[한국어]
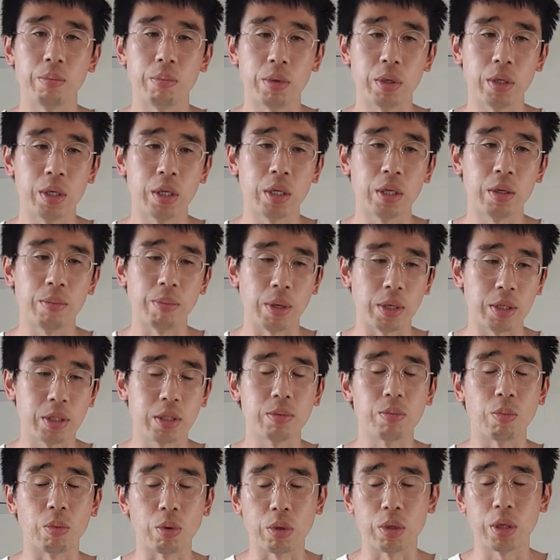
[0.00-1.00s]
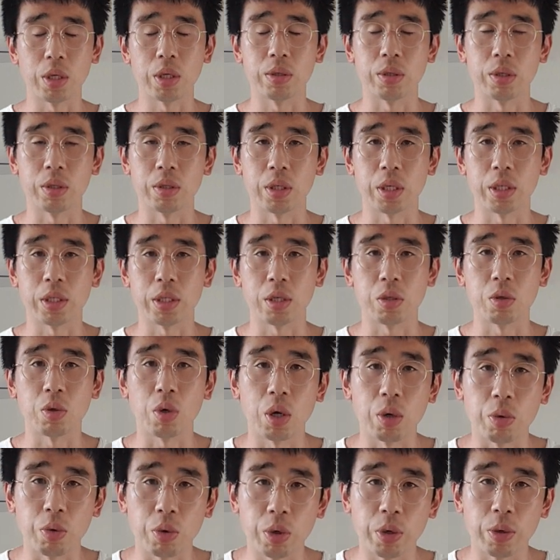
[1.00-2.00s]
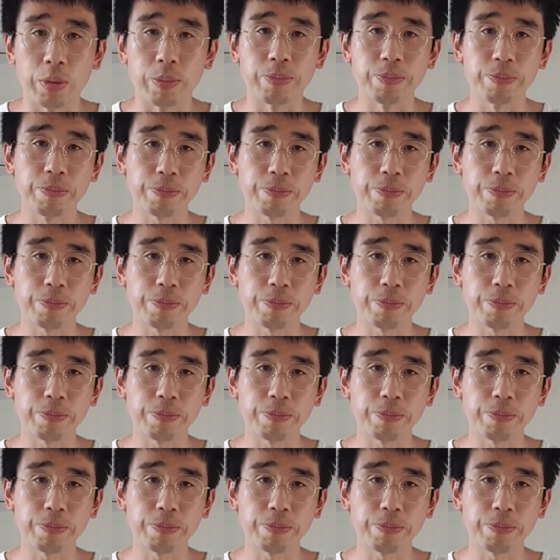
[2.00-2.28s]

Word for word: 미리 말씀 못 드린 점 제가 죄송하고요.